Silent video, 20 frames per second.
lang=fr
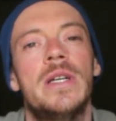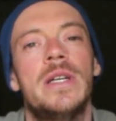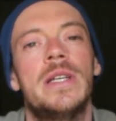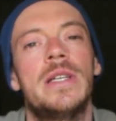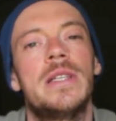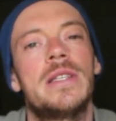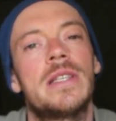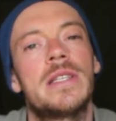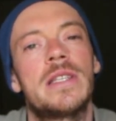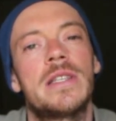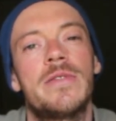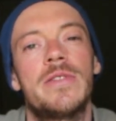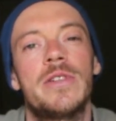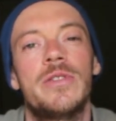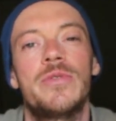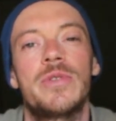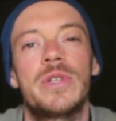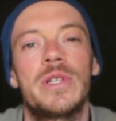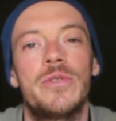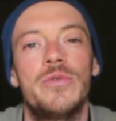et ça, ça va
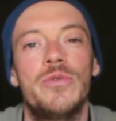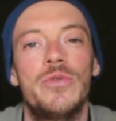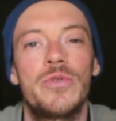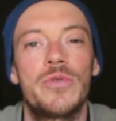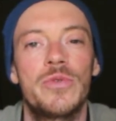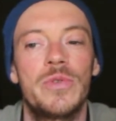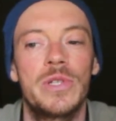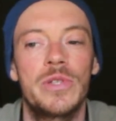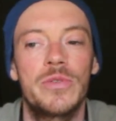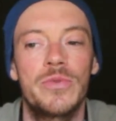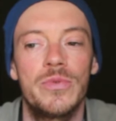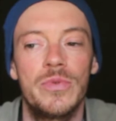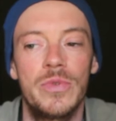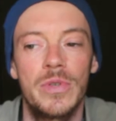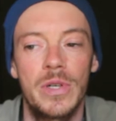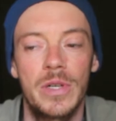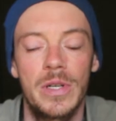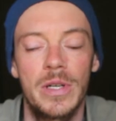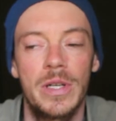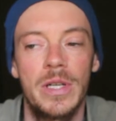durer deux trois
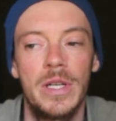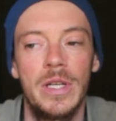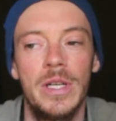jours.